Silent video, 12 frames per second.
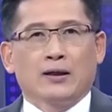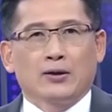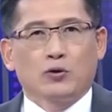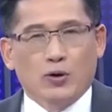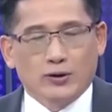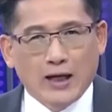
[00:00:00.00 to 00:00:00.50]

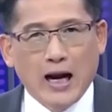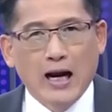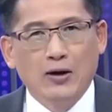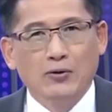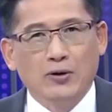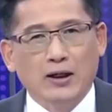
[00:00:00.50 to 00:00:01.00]
ช่วงเช้า
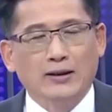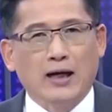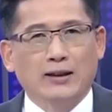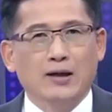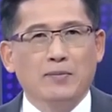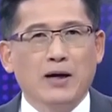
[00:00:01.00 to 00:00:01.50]
หลังจาก
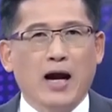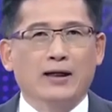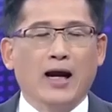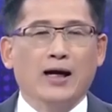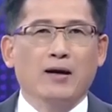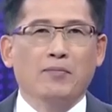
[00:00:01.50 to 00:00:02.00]
ที่บรรดา
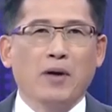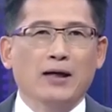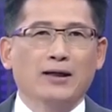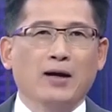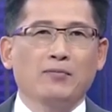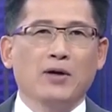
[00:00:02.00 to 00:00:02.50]
แกนนำพรรค
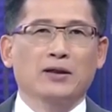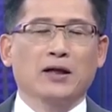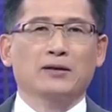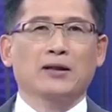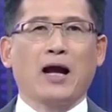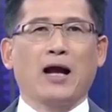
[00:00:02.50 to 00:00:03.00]
การเมือง
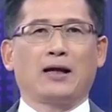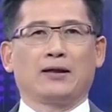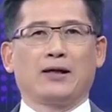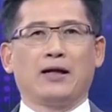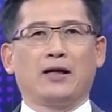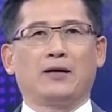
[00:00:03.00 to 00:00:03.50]
ต่า
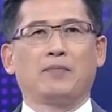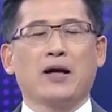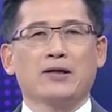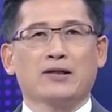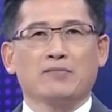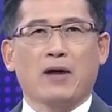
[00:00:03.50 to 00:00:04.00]
งๆ ได้ไป
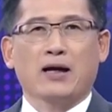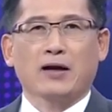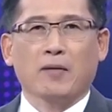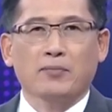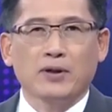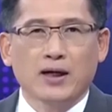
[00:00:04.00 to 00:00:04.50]
สมัคร
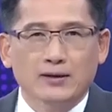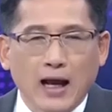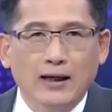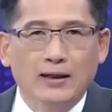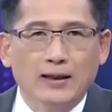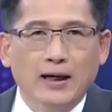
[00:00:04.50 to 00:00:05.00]
รับเลือก
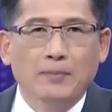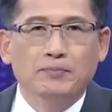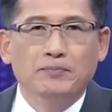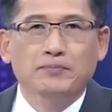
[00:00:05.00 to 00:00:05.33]
ตั้งนะครับ